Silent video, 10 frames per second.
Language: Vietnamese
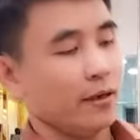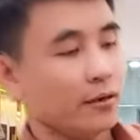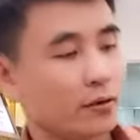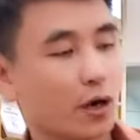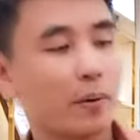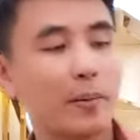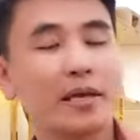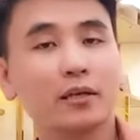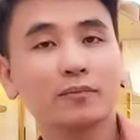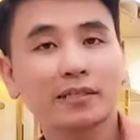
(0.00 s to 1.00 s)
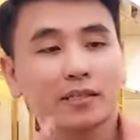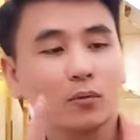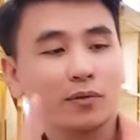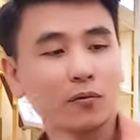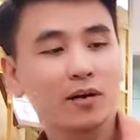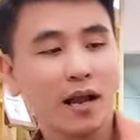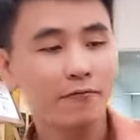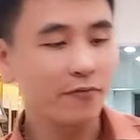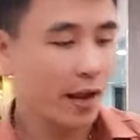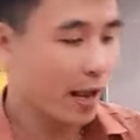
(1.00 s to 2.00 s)
rồi và bây giờ chúng ta sẽ cùng nhau khám
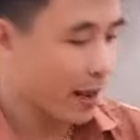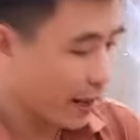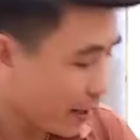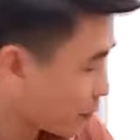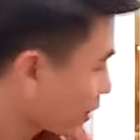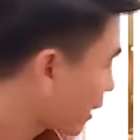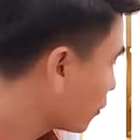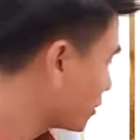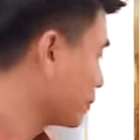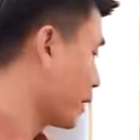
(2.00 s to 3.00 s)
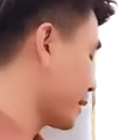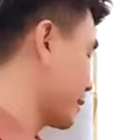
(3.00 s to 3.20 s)
phá em có thể khui giùm anh